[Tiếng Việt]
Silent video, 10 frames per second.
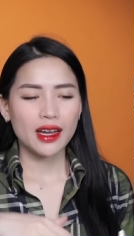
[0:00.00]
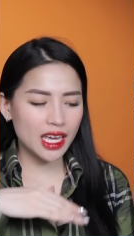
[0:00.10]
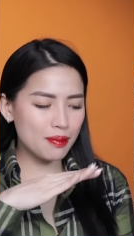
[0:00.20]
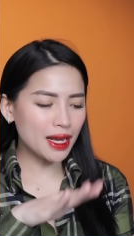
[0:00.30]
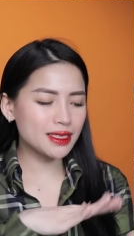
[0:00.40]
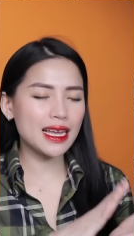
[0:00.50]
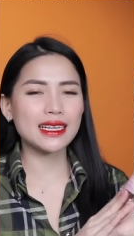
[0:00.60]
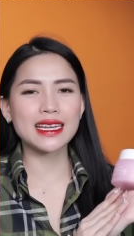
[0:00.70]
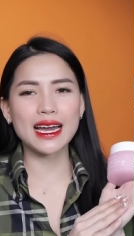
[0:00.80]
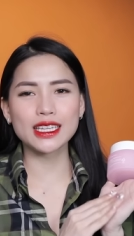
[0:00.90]
Khi
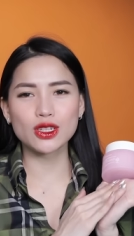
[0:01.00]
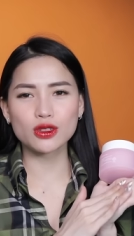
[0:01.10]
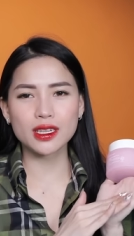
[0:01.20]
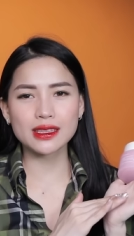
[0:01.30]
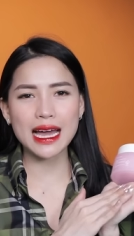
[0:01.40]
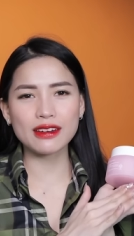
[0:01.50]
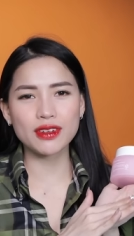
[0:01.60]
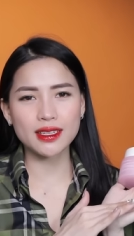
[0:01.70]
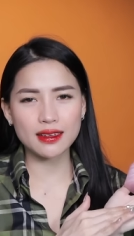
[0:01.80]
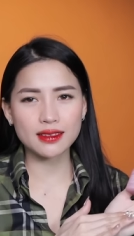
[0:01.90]
massage ra ấy thì nó sẽ tan
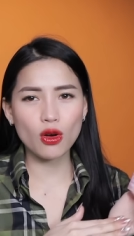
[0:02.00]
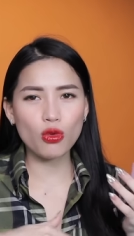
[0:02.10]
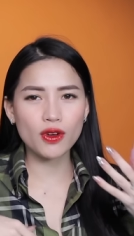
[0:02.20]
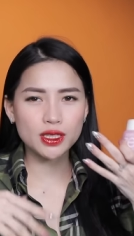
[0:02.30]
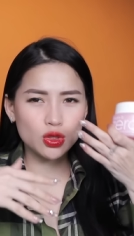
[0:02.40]
về dạng dầu và